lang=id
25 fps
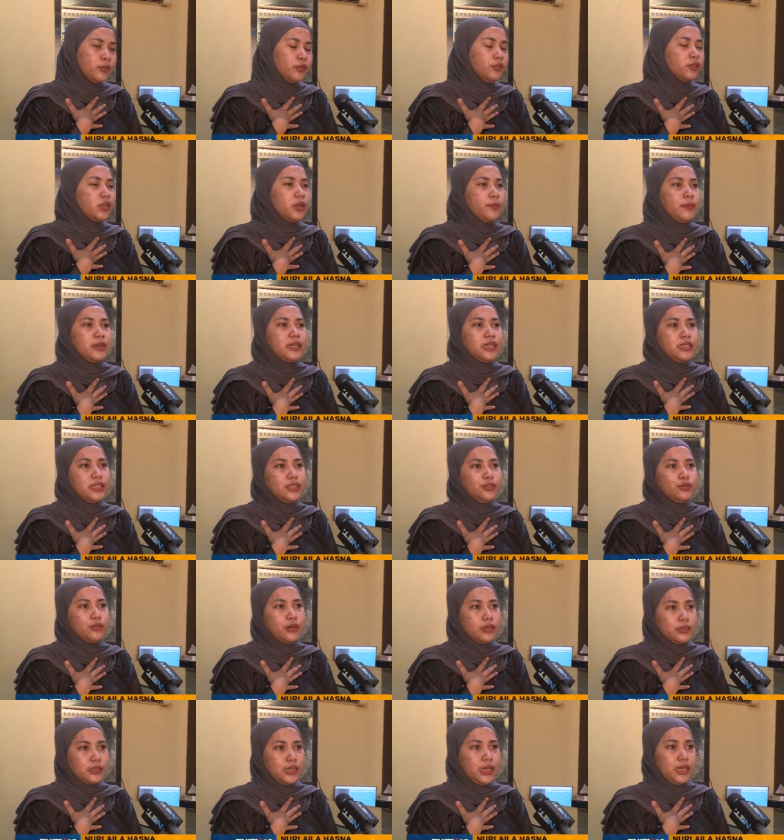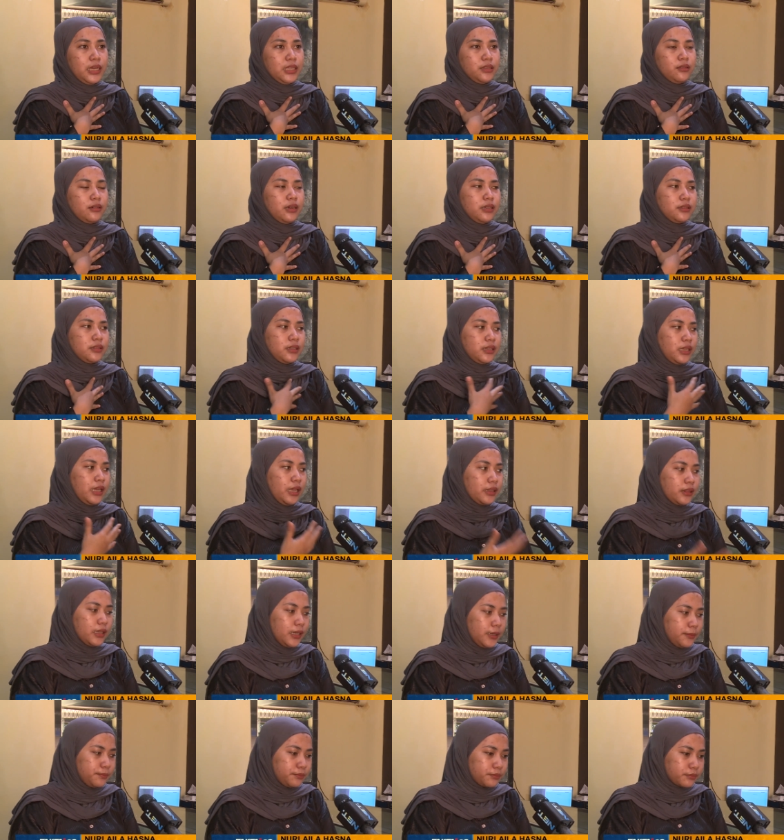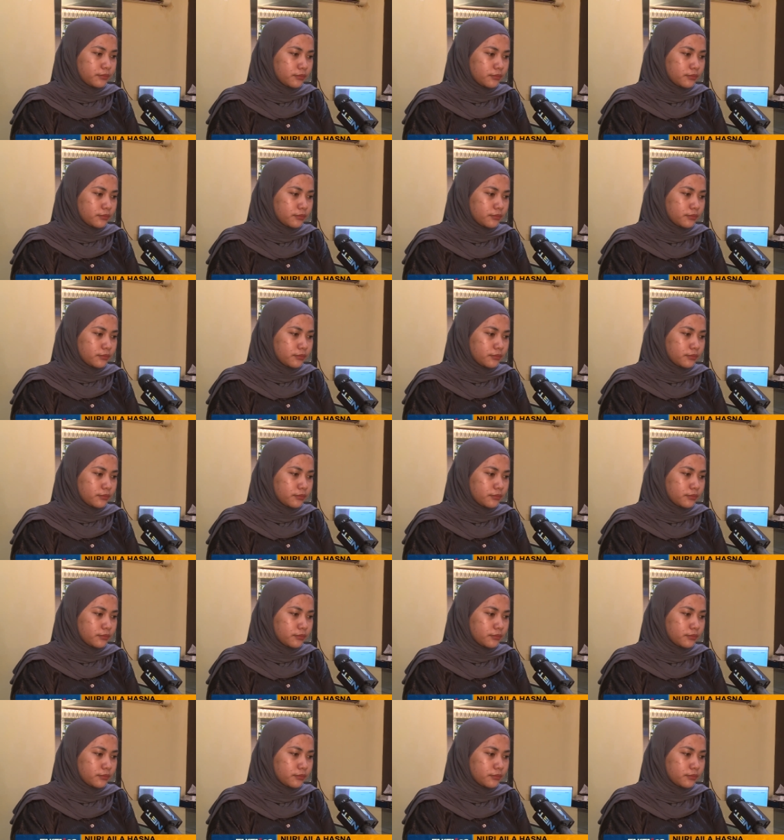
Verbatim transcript: itu gimana nih jualnya gitu kan ternyata